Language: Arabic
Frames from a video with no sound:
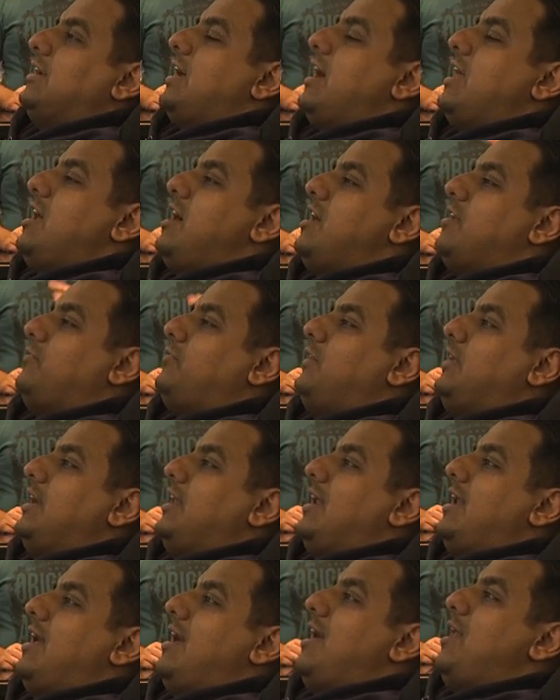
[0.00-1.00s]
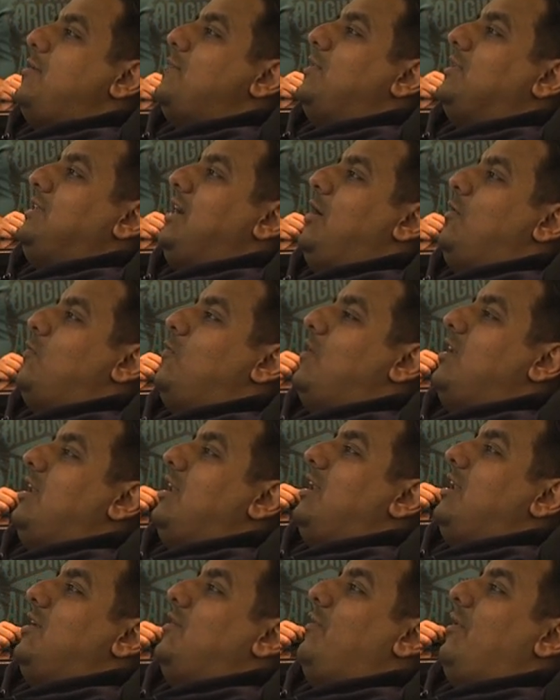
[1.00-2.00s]
انا حرفيا الان
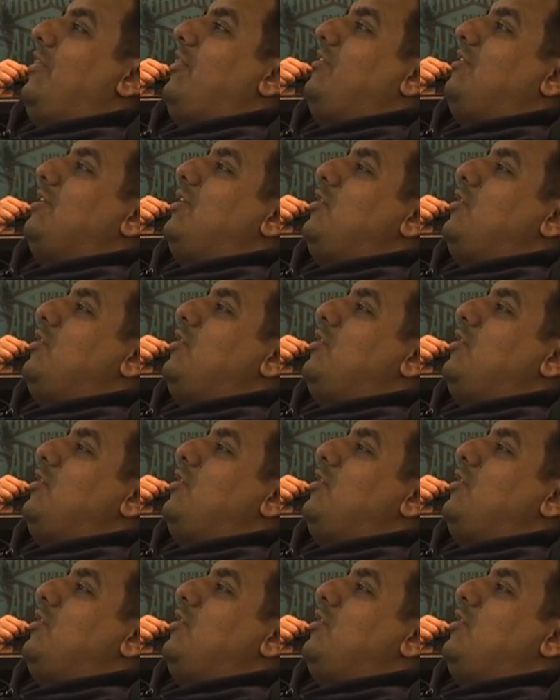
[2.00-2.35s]
بتحول لوضع